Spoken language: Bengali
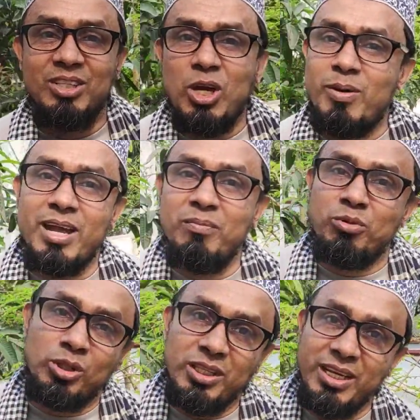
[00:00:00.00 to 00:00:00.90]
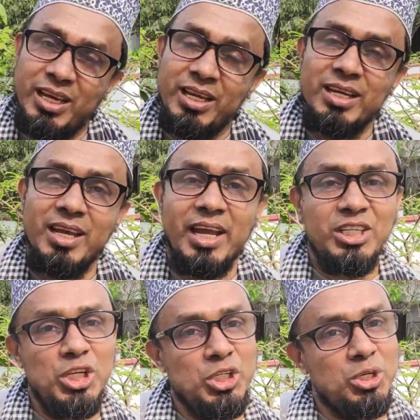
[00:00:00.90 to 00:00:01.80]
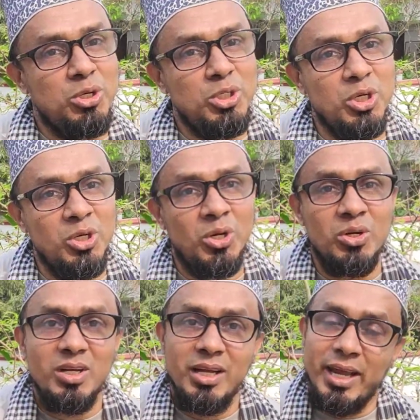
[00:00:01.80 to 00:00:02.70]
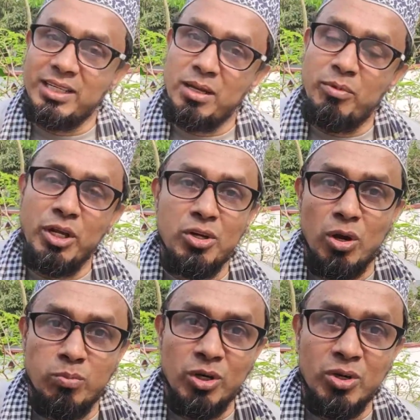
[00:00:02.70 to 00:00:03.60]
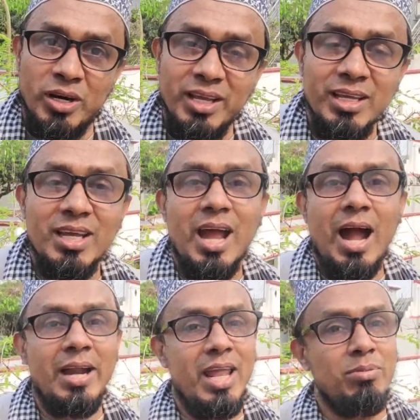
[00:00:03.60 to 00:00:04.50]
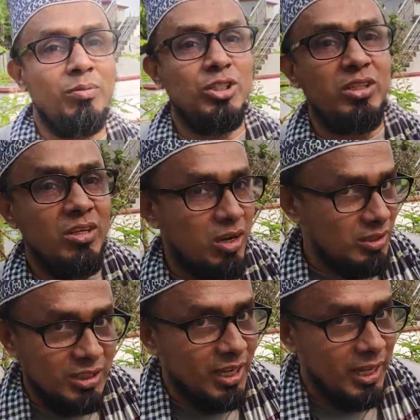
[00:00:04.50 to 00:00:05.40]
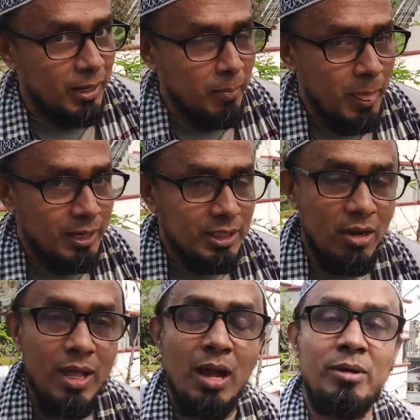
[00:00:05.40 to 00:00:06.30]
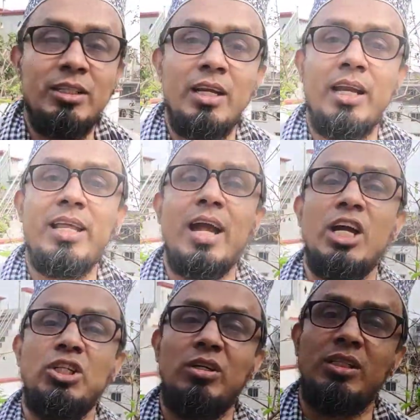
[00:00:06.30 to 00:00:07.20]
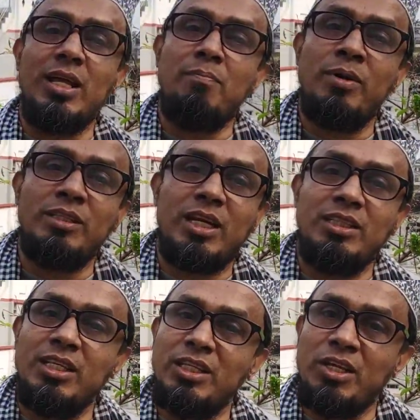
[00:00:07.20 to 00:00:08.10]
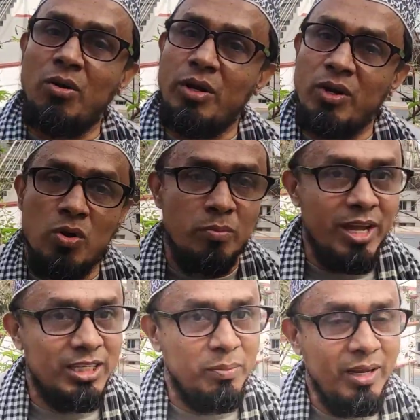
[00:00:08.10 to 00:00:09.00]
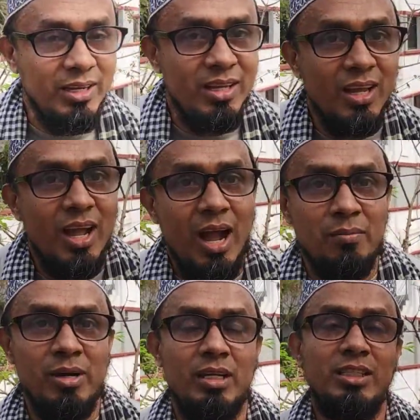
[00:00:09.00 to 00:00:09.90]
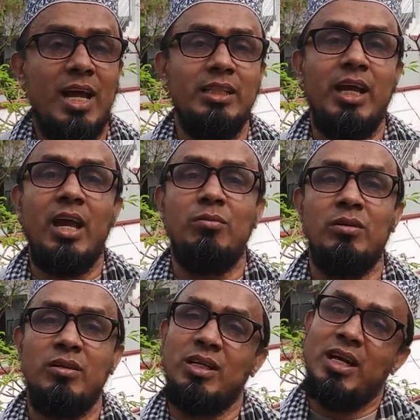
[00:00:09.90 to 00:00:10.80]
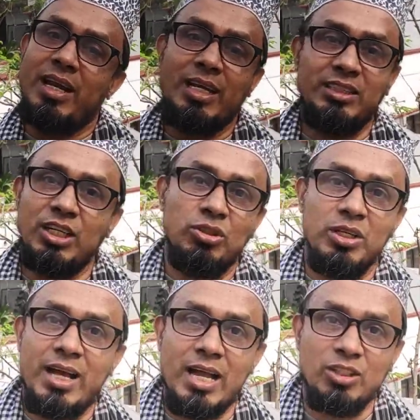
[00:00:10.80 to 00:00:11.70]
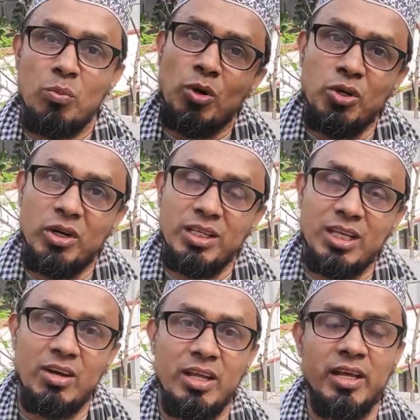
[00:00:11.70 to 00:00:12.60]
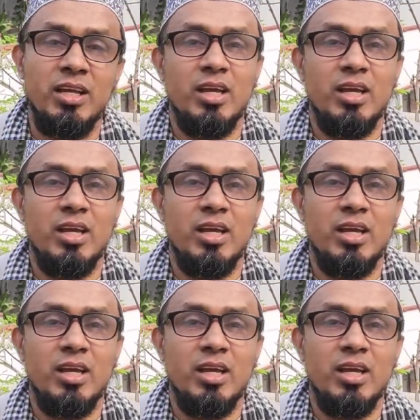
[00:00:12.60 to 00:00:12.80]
সবাই প্রত্যেকে একটি শিশুর জন্য একটি বৃক্ষরোপণ করি আর এইভাবে যদি করতে থাকি তাহলে আমাদের এই ঢাকা শহরের তাপমাত্রা দিন দিন অনেক কমে আসবে আমরা ছাদে এবং রাস্তায় যদি গাছ রোপণ করি তাহলে